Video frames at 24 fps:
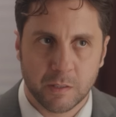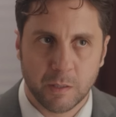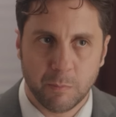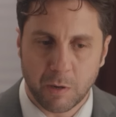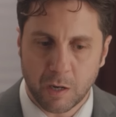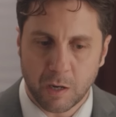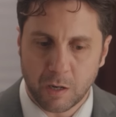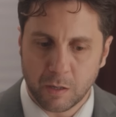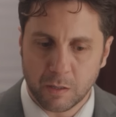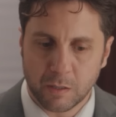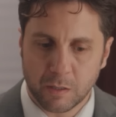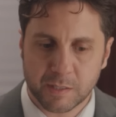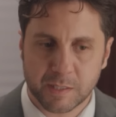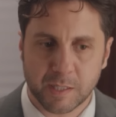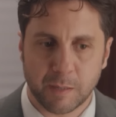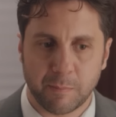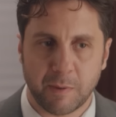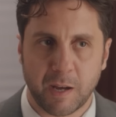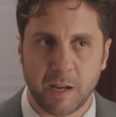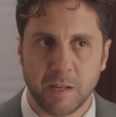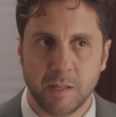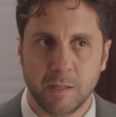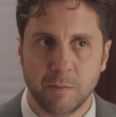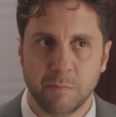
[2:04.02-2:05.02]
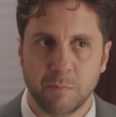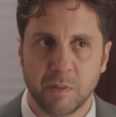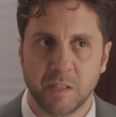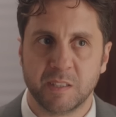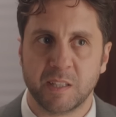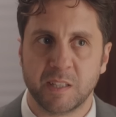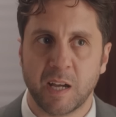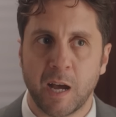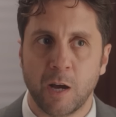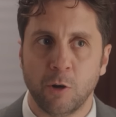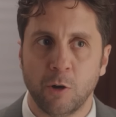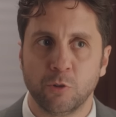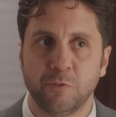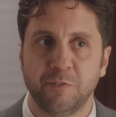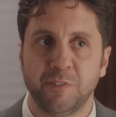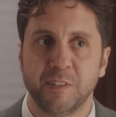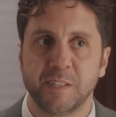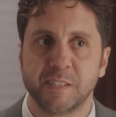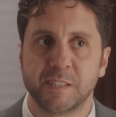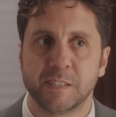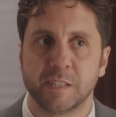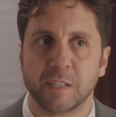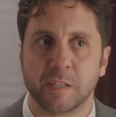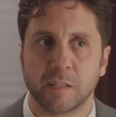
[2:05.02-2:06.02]
يبقى خلاص يا معلم التعهد
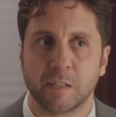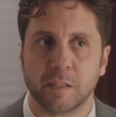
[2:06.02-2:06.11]
فيستك